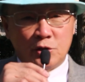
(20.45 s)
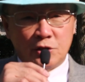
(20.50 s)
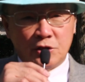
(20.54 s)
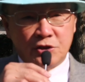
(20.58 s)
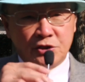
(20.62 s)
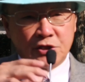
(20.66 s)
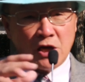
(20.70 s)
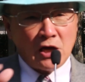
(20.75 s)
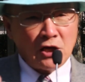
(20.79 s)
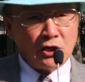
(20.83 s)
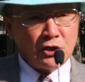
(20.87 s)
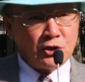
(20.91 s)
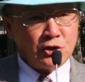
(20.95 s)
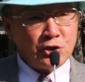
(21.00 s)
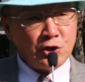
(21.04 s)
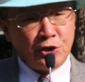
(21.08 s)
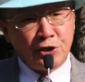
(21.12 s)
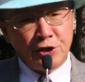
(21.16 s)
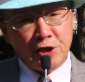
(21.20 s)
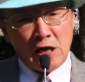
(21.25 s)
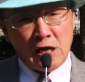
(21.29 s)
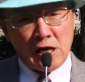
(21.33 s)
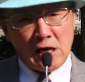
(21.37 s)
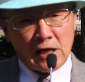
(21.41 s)
相
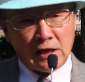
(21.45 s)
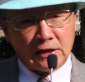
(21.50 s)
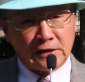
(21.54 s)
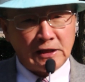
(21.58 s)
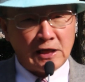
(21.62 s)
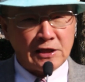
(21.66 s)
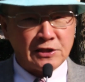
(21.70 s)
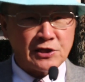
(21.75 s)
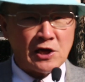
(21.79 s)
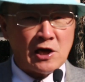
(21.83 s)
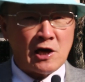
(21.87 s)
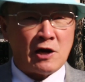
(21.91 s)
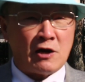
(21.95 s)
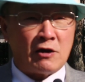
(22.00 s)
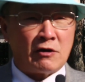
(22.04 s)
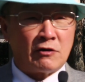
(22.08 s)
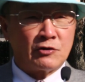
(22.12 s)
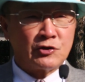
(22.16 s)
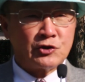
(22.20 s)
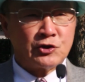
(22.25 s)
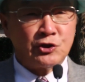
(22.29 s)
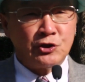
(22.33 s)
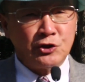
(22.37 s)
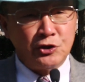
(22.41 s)
亲呐，大家好，
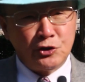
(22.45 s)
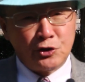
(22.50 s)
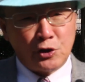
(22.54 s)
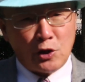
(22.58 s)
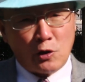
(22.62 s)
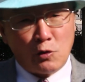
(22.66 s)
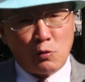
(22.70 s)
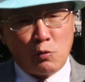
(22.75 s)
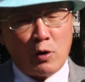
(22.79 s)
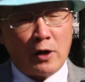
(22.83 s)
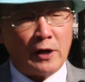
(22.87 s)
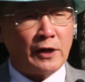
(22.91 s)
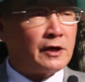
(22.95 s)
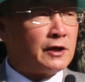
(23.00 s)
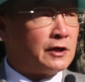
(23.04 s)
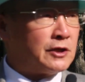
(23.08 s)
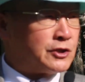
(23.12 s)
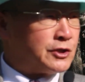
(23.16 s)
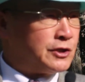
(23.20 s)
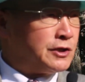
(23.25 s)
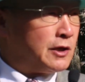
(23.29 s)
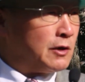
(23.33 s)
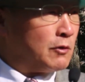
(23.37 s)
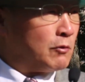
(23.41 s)
新年快乐，
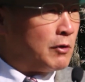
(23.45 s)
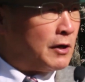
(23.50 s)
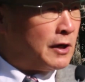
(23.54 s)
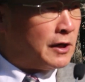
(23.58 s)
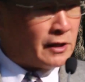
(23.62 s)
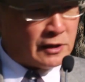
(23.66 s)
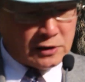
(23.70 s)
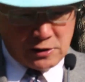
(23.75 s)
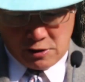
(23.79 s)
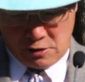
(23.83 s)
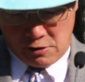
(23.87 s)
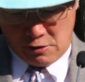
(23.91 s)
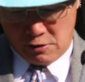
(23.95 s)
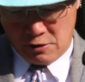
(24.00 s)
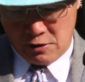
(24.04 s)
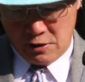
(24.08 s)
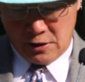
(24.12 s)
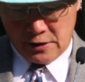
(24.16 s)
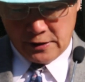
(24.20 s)
新年快乐哦！